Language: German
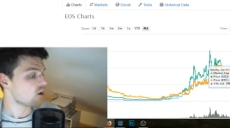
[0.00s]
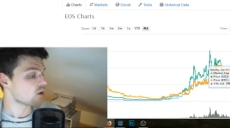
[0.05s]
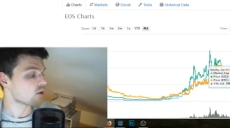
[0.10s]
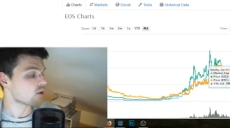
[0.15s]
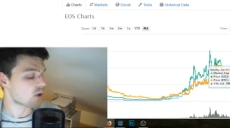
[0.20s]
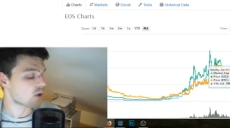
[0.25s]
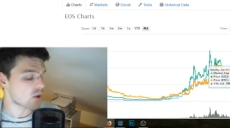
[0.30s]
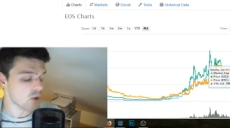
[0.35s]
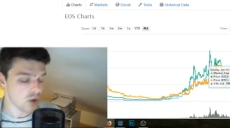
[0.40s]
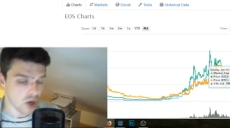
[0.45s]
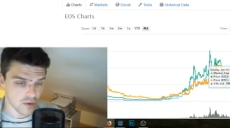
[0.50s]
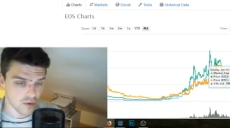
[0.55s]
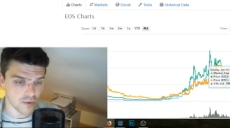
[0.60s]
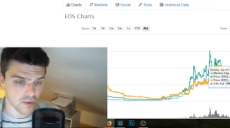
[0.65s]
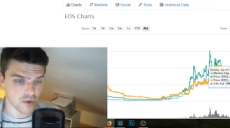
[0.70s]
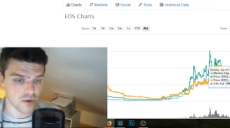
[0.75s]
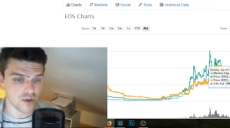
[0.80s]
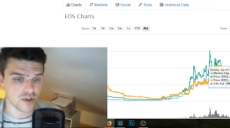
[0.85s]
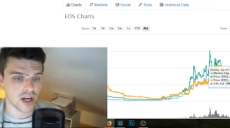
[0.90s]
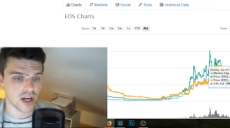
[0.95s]

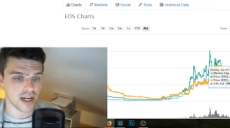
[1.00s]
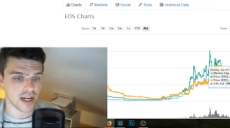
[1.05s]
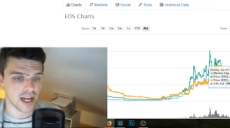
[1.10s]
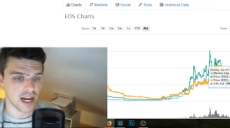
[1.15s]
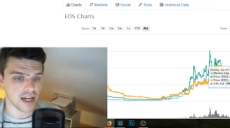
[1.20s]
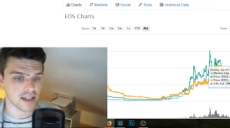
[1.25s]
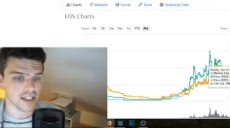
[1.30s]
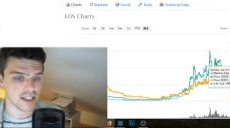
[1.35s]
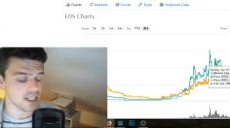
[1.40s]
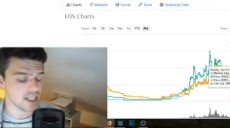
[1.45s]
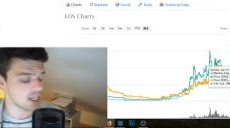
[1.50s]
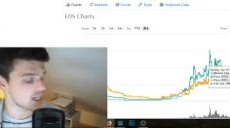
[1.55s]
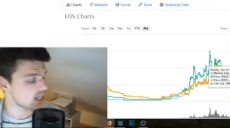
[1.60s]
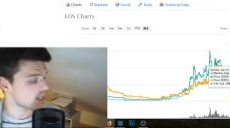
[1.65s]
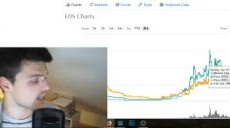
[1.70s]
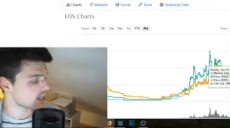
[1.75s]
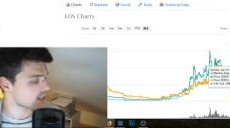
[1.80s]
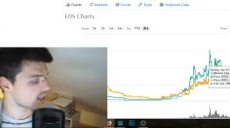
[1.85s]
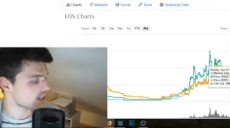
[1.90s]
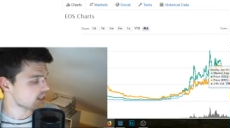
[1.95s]
Glückwunsch an all
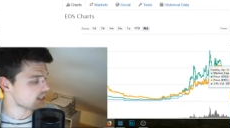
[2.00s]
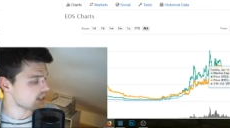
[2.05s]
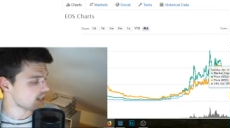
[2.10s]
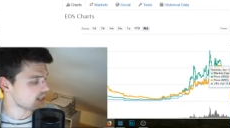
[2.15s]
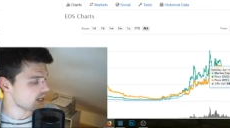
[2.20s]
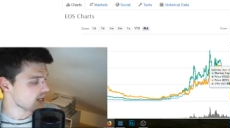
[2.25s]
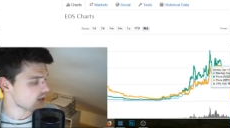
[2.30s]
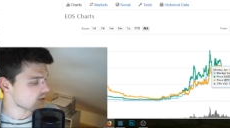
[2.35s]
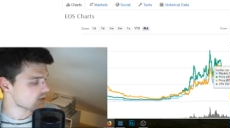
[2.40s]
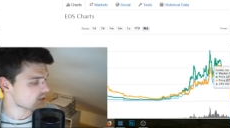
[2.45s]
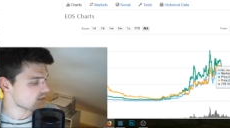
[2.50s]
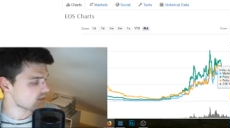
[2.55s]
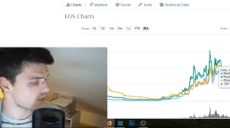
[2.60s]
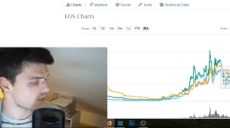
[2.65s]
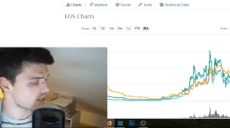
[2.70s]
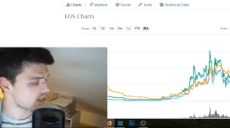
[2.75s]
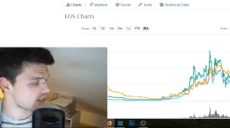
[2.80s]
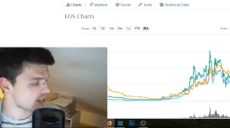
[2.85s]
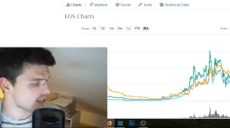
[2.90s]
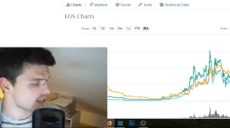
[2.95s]
diejenigen, die in EOS
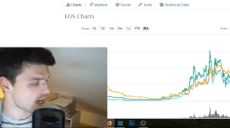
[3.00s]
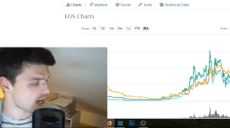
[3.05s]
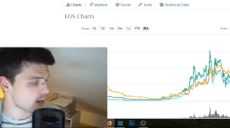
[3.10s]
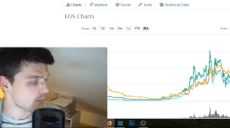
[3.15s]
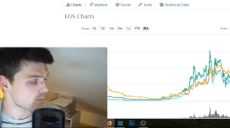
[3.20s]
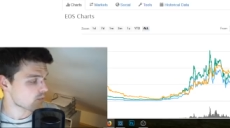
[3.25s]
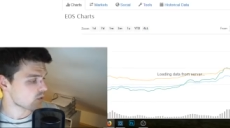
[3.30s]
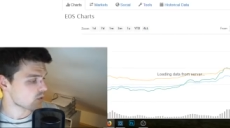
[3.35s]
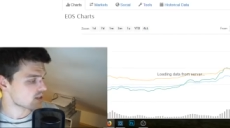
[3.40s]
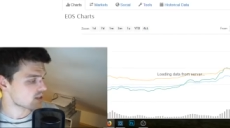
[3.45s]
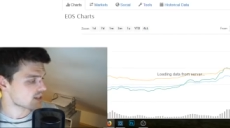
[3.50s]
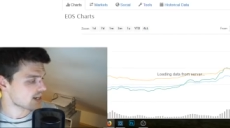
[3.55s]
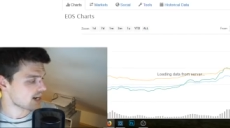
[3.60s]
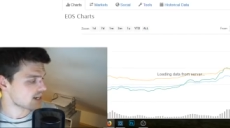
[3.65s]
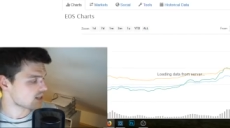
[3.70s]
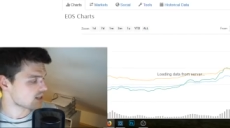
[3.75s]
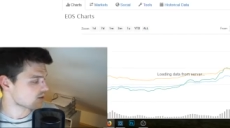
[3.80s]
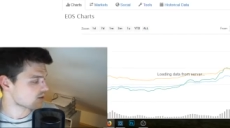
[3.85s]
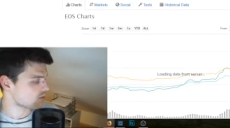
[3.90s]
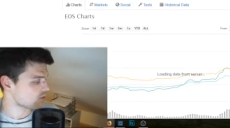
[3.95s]
investiert haben
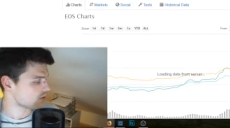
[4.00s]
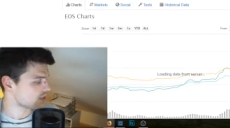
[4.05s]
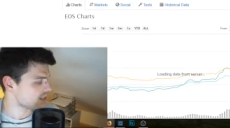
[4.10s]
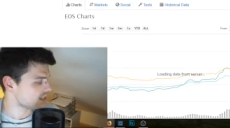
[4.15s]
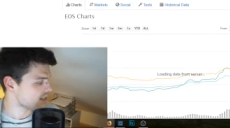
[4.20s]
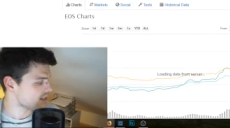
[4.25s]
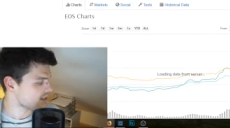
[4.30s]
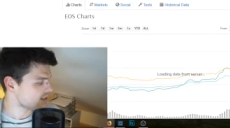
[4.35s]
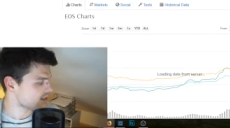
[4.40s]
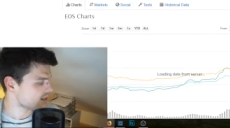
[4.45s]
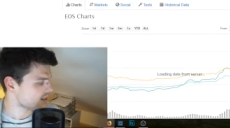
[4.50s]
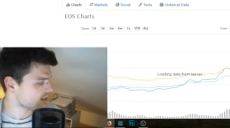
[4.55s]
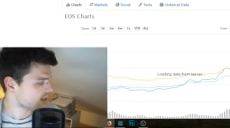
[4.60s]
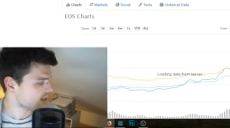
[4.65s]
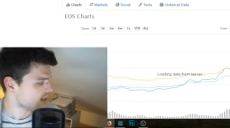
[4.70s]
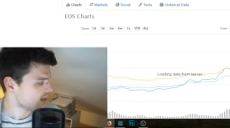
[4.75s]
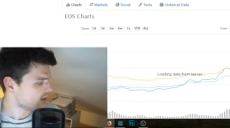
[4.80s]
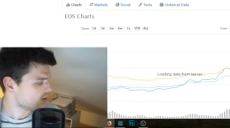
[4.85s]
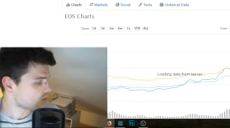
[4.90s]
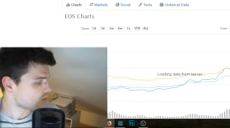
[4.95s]
frühzeitig und diese
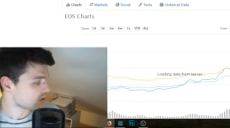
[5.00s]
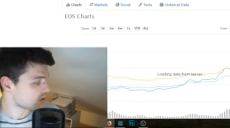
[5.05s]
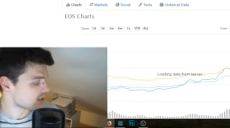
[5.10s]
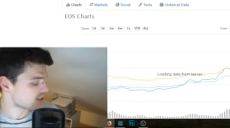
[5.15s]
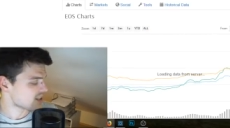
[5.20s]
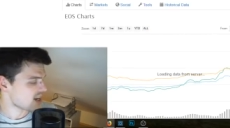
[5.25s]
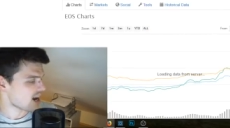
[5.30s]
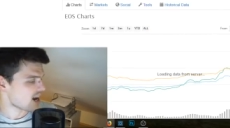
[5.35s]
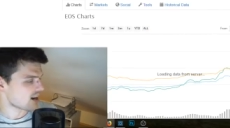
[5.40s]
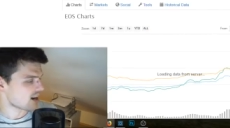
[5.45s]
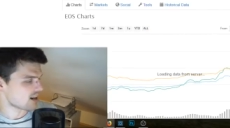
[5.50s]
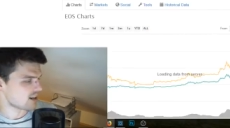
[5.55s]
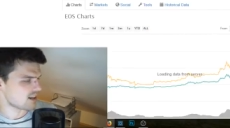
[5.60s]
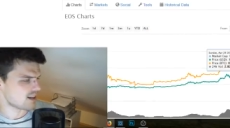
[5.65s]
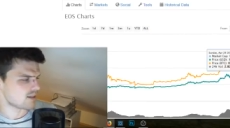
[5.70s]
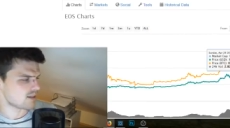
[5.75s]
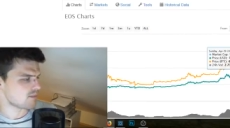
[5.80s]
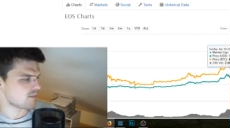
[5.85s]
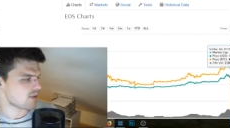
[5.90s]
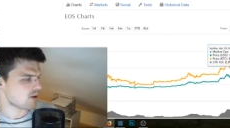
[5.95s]
und ja,
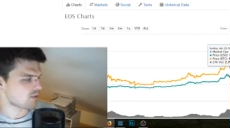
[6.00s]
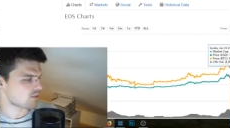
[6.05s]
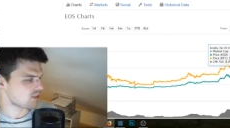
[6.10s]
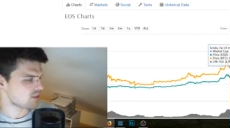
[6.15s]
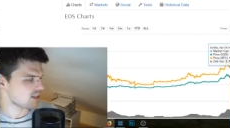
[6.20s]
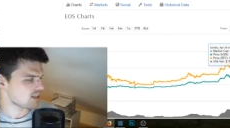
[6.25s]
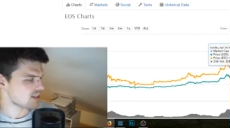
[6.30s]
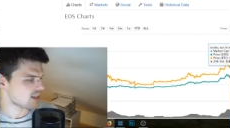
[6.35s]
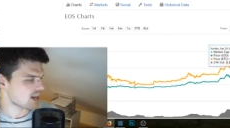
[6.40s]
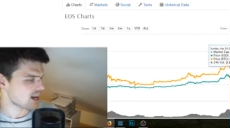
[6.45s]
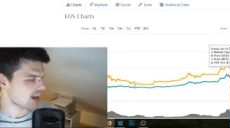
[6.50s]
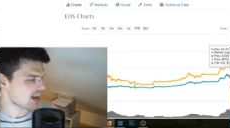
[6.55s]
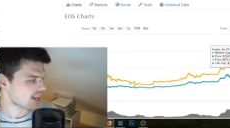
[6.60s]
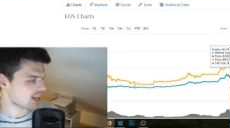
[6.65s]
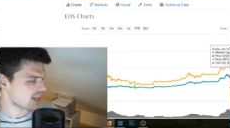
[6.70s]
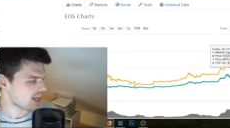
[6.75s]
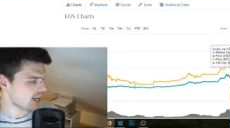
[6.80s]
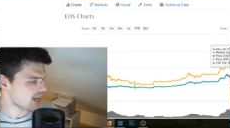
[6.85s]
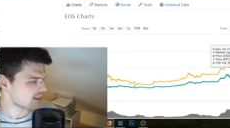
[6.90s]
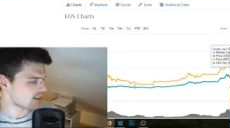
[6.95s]
ähm, auf dieser
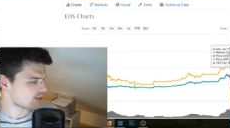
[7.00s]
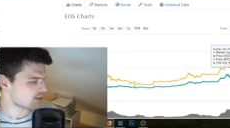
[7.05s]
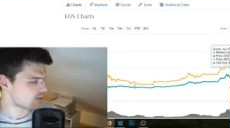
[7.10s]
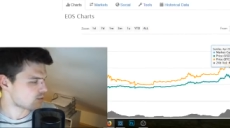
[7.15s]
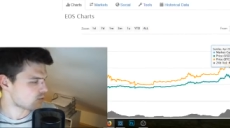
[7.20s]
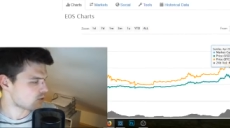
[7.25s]
Rakete to the